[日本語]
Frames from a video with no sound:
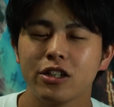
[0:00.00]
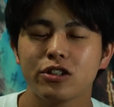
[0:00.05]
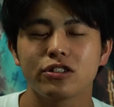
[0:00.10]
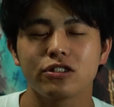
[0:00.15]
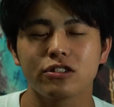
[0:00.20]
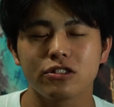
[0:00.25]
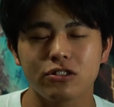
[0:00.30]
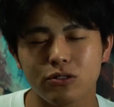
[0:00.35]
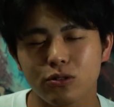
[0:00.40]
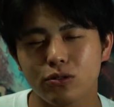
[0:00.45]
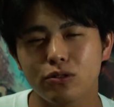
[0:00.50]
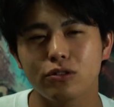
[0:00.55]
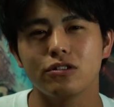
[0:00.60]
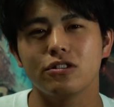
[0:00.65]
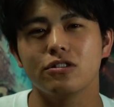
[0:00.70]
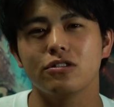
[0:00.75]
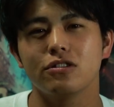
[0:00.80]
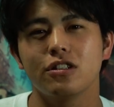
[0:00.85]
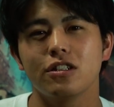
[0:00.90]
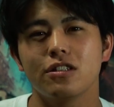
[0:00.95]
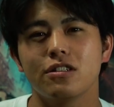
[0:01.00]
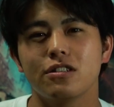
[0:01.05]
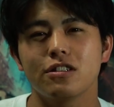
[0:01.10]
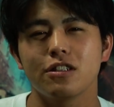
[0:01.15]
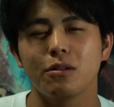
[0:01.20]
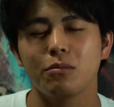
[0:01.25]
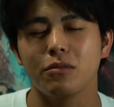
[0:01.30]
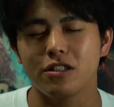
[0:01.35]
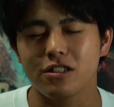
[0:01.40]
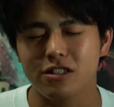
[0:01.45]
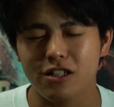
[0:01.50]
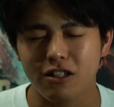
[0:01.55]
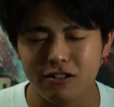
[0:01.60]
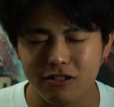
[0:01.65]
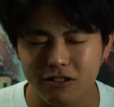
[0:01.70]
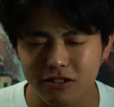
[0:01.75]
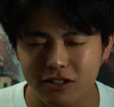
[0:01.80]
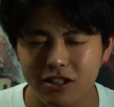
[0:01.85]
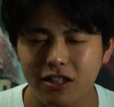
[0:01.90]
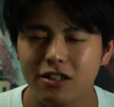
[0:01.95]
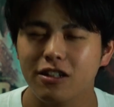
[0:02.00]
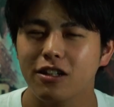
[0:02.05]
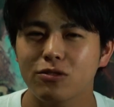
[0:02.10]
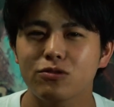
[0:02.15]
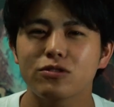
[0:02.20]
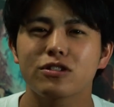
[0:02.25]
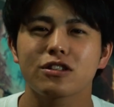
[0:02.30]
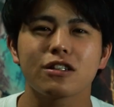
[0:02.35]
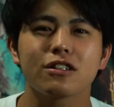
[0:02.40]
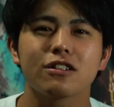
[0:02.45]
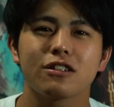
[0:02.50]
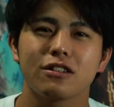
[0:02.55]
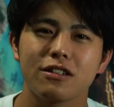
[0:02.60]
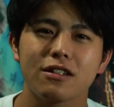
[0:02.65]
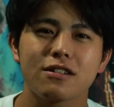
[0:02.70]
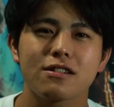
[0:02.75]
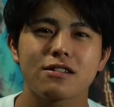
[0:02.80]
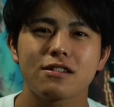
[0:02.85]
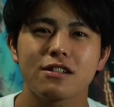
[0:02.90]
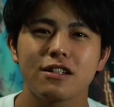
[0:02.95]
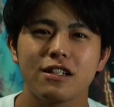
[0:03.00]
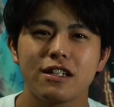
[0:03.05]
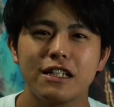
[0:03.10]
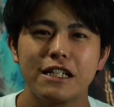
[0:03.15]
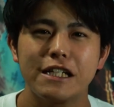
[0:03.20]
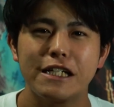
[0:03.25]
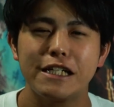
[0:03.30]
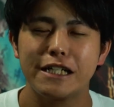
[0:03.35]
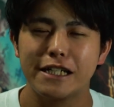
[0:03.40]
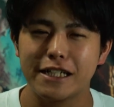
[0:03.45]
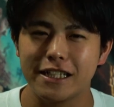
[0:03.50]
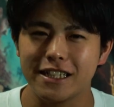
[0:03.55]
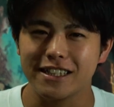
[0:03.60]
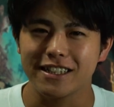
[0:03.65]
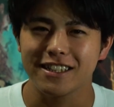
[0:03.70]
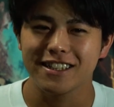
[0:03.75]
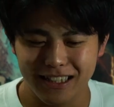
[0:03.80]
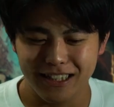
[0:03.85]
すごく充実してめちゃくちゃ楽しかったです。はい